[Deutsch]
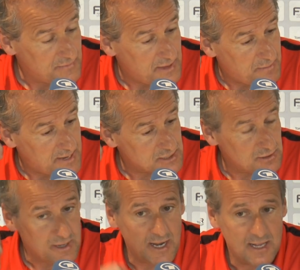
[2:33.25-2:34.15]
die besten
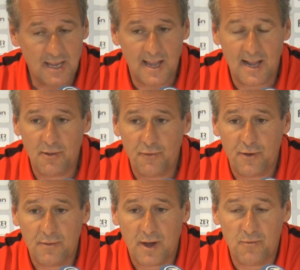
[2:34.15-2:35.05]
und die richtigen Elf
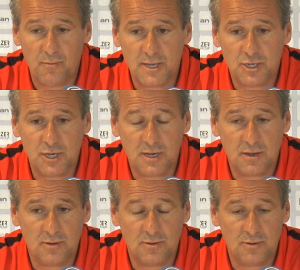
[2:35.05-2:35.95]
auf den Platz
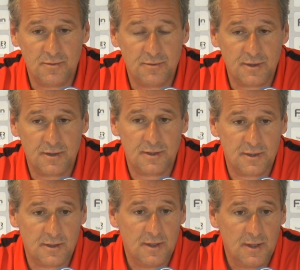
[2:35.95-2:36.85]
schicken und
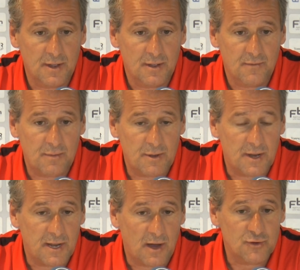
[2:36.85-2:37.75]
äh, wenn wir
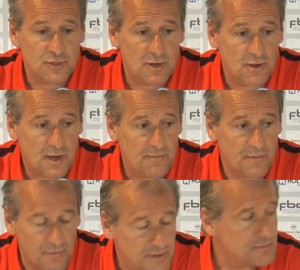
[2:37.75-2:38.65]
dann die Aufstellung
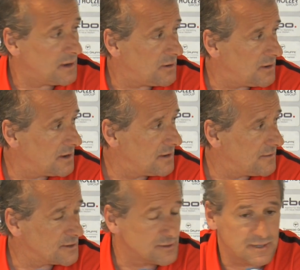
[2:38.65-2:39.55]
haben, wissen wir auch,
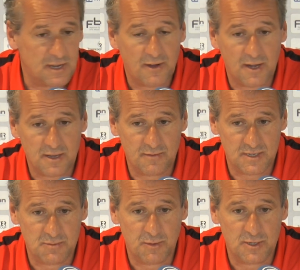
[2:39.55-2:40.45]
was uns erwartet, was
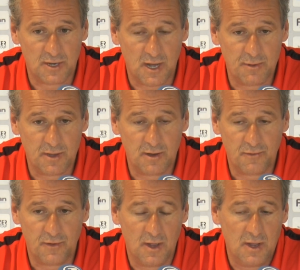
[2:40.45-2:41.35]
das Personal
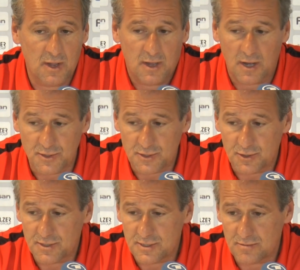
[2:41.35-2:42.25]
betrifft.
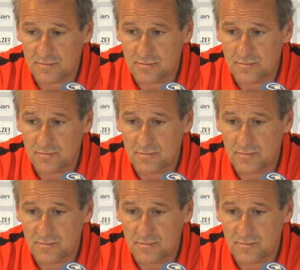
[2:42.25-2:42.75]
Ansonsten